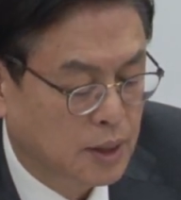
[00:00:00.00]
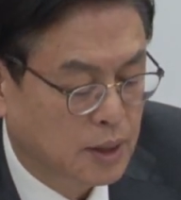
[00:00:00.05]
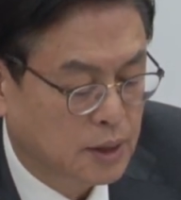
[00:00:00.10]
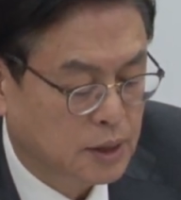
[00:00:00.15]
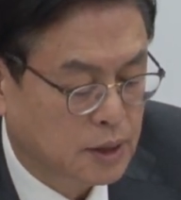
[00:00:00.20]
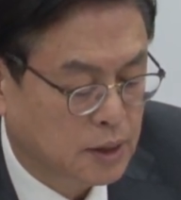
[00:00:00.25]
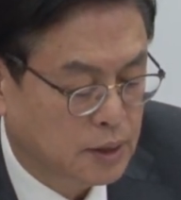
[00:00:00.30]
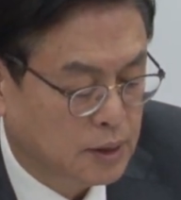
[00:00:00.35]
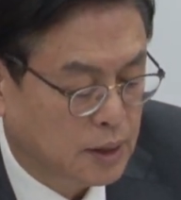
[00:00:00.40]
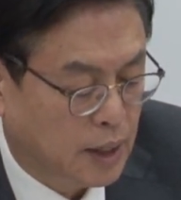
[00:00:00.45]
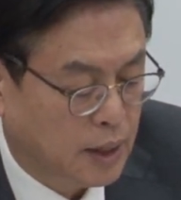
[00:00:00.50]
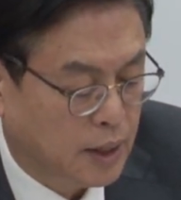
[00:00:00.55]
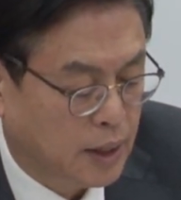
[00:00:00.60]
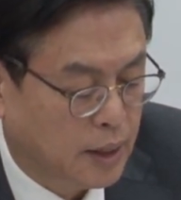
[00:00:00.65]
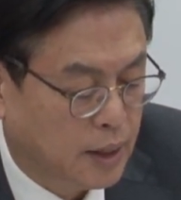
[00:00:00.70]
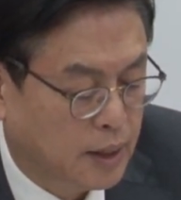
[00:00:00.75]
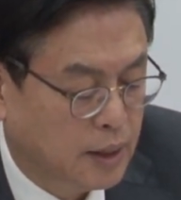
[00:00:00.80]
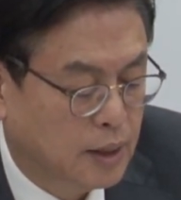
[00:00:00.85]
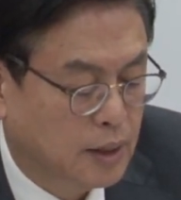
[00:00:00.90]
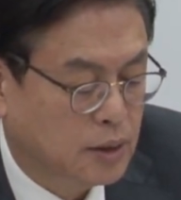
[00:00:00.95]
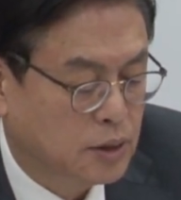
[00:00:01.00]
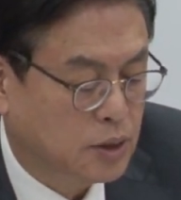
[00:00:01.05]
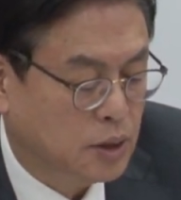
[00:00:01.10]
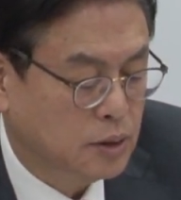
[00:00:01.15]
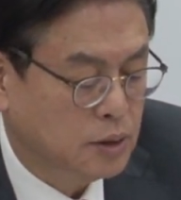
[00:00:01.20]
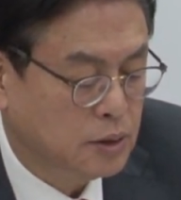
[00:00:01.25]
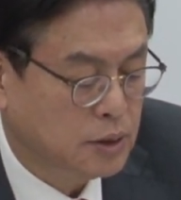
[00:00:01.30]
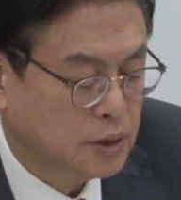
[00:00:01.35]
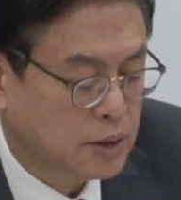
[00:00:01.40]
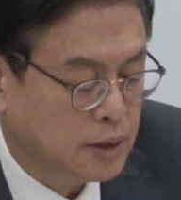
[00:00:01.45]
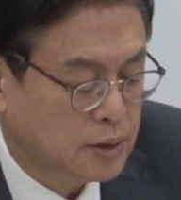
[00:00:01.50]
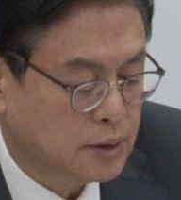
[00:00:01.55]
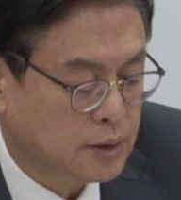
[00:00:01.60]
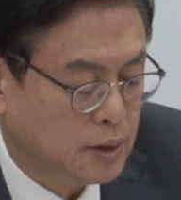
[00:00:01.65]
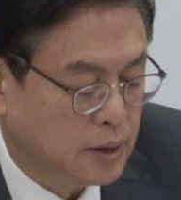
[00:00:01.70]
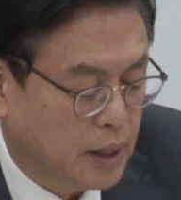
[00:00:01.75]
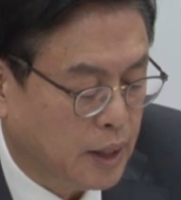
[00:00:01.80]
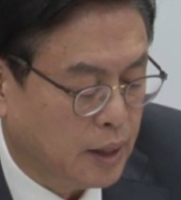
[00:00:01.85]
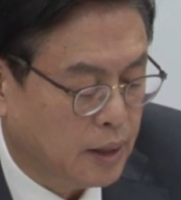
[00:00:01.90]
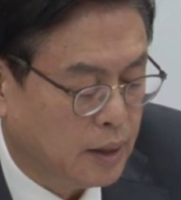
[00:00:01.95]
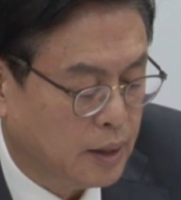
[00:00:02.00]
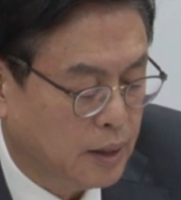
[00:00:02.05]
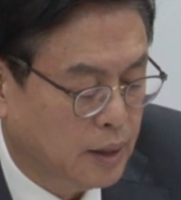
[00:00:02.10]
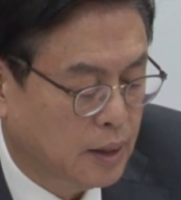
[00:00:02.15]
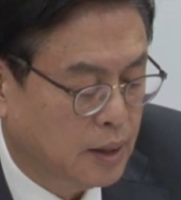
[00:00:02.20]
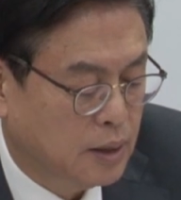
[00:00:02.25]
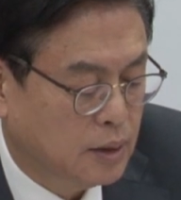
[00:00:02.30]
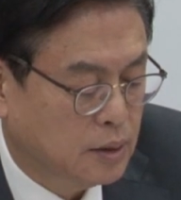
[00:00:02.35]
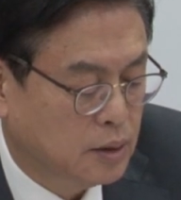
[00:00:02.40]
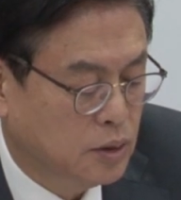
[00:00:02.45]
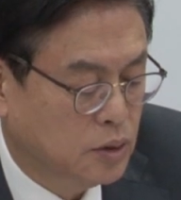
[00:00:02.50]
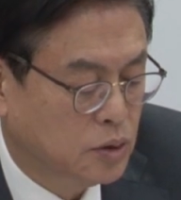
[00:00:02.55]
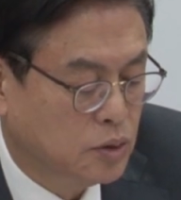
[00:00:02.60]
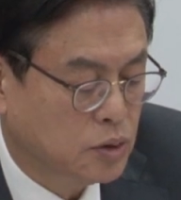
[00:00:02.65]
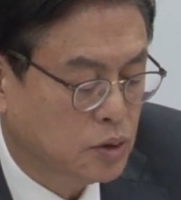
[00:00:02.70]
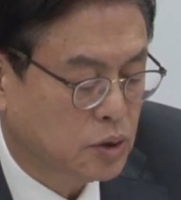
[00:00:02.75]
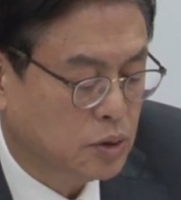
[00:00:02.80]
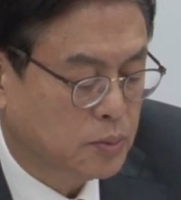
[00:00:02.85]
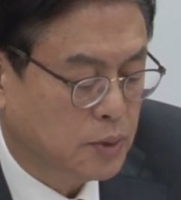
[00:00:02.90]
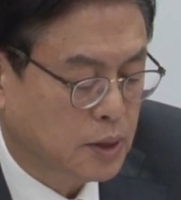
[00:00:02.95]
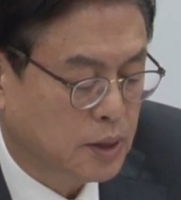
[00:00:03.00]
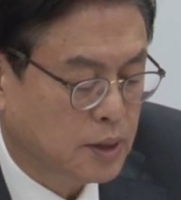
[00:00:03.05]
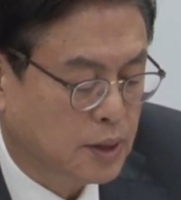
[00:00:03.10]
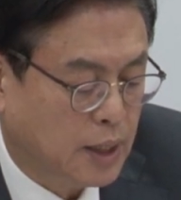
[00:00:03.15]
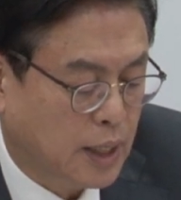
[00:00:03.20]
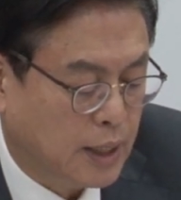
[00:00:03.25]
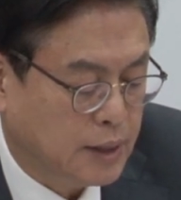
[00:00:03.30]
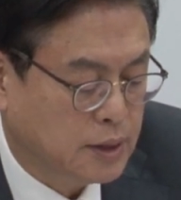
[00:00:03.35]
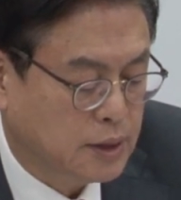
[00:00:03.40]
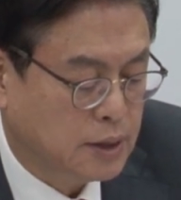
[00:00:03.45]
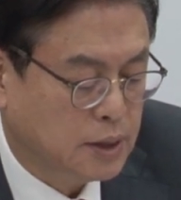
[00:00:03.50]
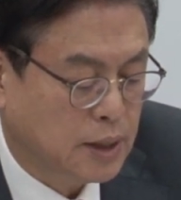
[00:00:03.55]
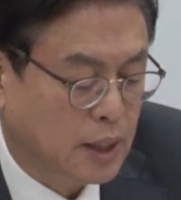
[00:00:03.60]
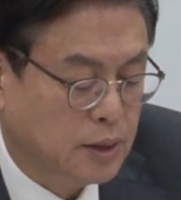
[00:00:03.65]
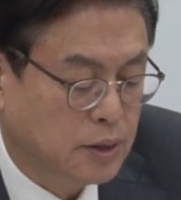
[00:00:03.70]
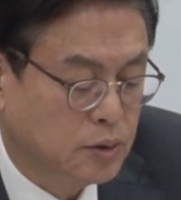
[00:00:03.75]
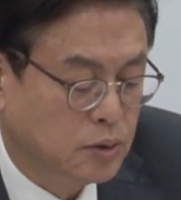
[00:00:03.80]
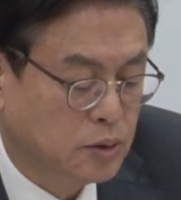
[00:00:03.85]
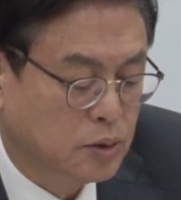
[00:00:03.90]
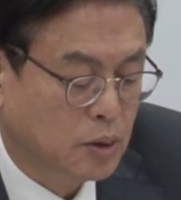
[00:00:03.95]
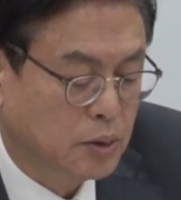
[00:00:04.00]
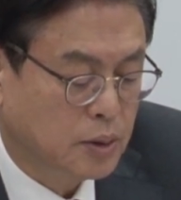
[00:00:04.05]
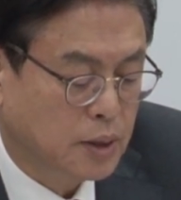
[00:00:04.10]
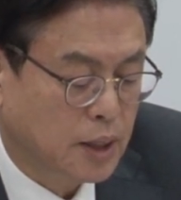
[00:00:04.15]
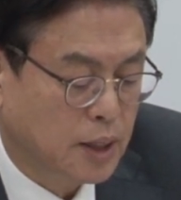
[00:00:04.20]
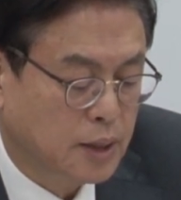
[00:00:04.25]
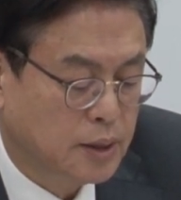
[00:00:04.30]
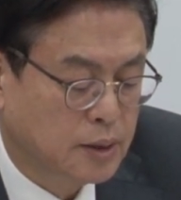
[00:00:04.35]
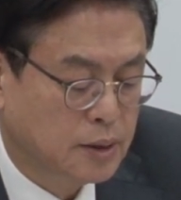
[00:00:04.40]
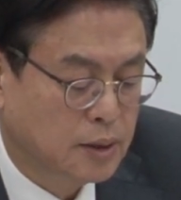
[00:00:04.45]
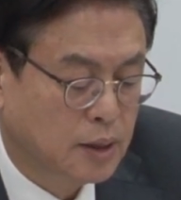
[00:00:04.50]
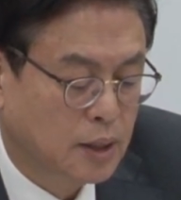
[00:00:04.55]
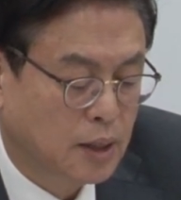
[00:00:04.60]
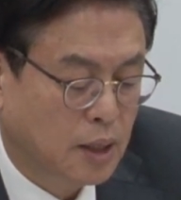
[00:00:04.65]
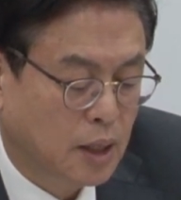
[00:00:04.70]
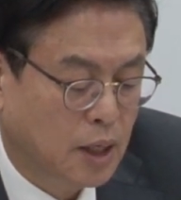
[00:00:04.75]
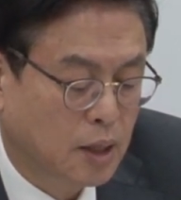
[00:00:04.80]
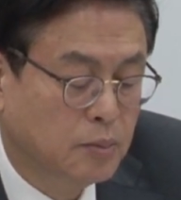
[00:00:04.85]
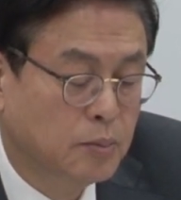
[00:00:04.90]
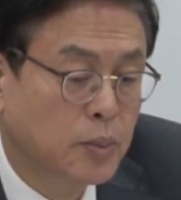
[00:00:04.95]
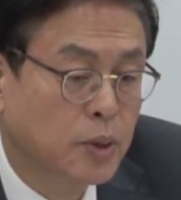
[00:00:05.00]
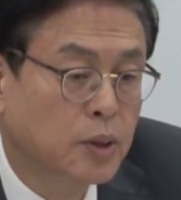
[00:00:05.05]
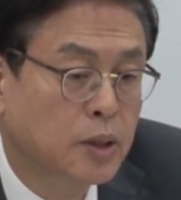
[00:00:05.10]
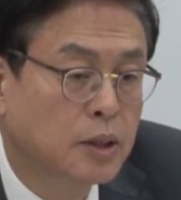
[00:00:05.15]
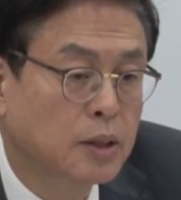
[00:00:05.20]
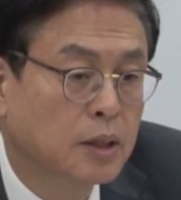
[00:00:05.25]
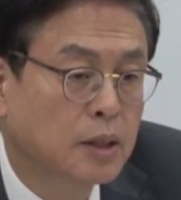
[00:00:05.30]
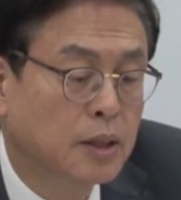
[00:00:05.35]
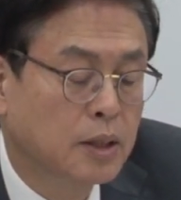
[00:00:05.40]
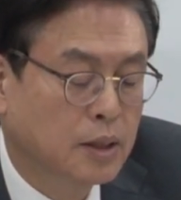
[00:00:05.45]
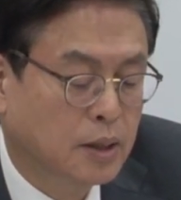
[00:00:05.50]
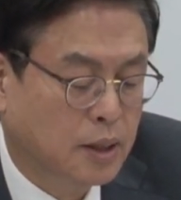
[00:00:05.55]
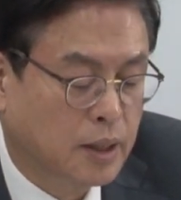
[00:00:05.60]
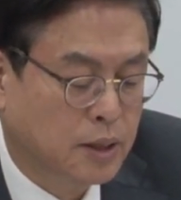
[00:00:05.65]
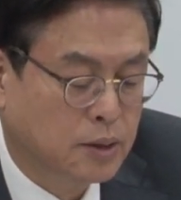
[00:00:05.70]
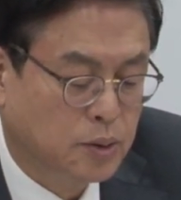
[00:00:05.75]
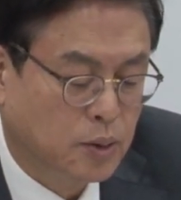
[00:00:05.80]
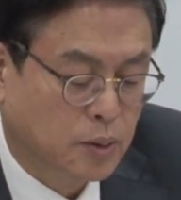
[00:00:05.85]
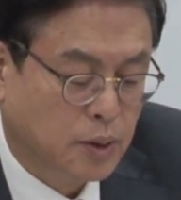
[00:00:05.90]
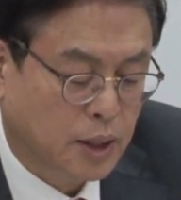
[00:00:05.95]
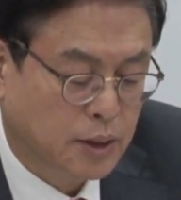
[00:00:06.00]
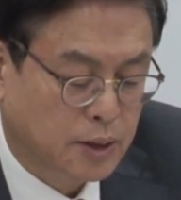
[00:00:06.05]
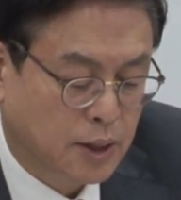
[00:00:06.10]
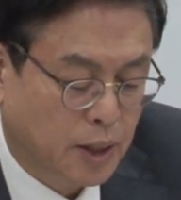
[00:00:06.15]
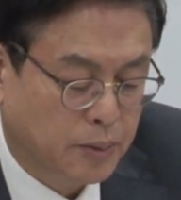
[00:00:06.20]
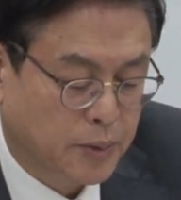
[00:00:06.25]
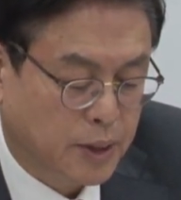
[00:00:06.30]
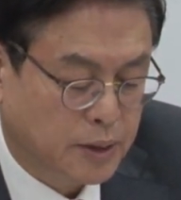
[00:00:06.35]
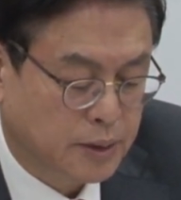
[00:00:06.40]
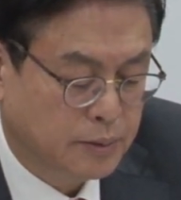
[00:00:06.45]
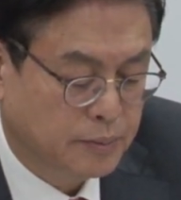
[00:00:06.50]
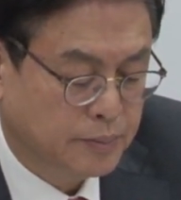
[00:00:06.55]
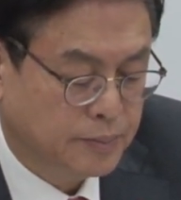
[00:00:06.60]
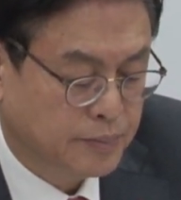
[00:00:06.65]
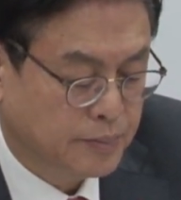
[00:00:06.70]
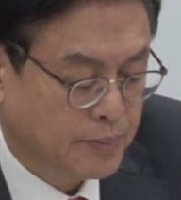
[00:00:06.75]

신당의 정체성에 의구심을 갖지 않을 수 없게 하는 행보를 계속한다면